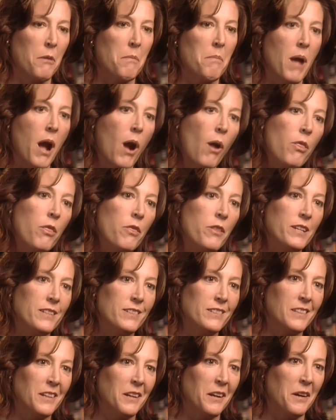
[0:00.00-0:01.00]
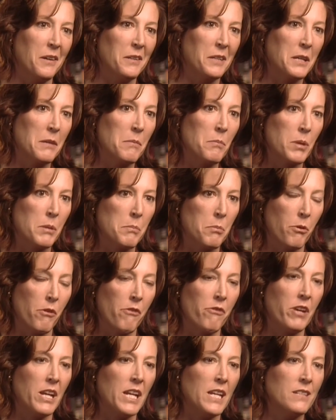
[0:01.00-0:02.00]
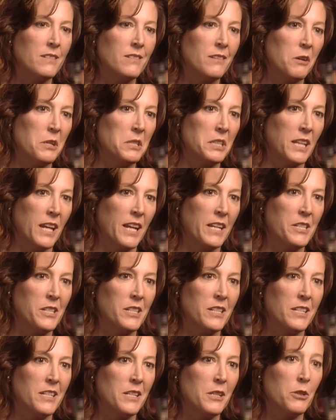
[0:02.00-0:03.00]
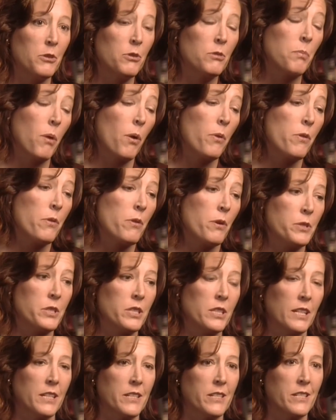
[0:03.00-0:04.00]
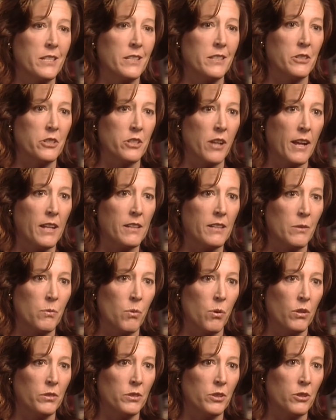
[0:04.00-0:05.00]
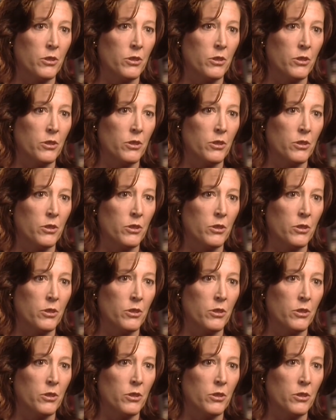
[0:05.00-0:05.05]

et aussi une langue bien pendue. Il n'a pas hésité à s'en servir dans le monde du cyclisme.